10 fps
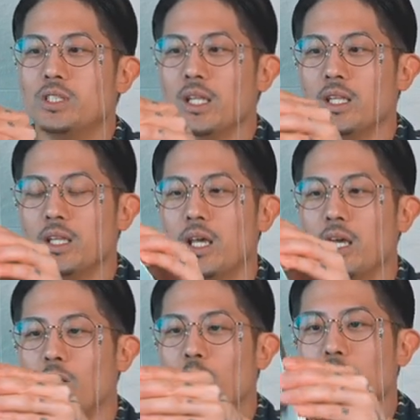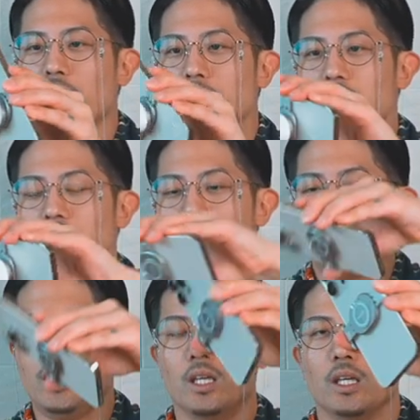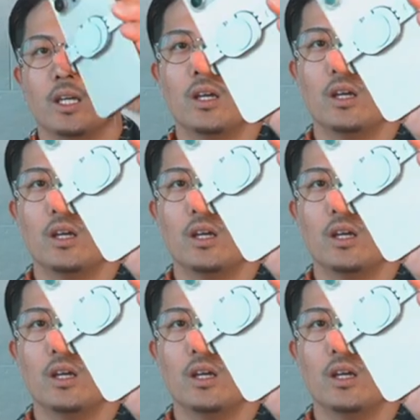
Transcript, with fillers: になっててこのキャッチャーに